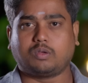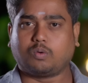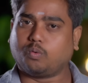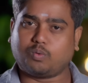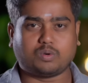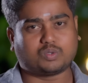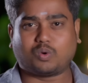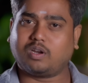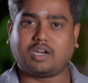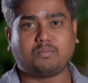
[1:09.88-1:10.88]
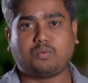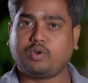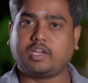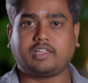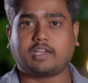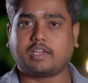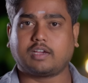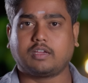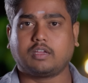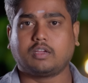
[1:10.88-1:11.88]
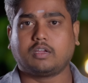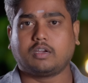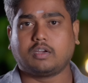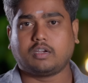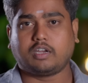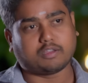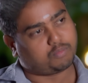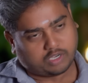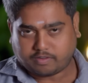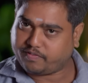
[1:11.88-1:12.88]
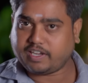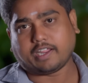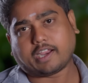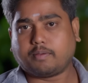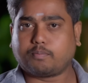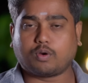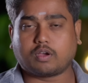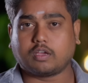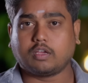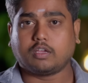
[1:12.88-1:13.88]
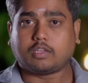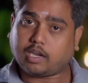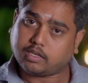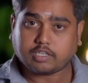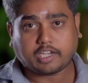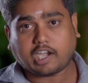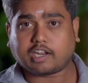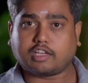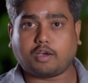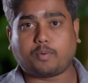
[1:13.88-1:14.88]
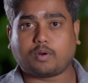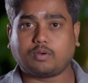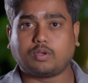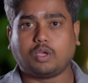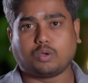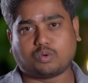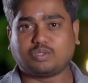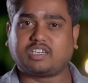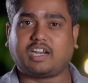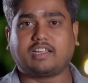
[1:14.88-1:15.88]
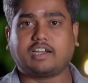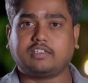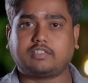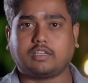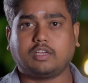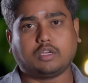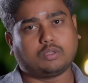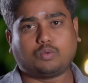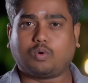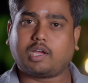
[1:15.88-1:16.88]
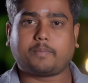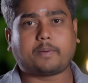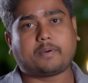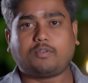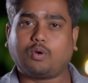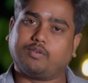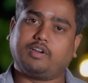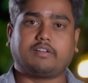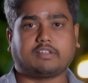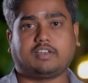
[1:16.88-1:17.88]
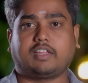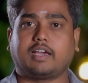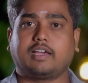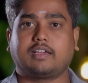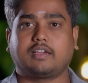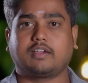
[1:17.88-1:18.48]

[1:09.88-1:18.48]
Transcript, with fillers: அது உங்களுக்கு சொன்னாலும் புரியாதுங்க ஐயா நீங்க முத வீட்டுக்கு கிளம்பி போங்க இதெல்லாம் சரியானதுக்கு அப்புறம் கொஞ்ச நாள் கழிச்சு துர்கா பாப்பாவே உங்க வீட்டுக்கு வந்துருங்க ஐயா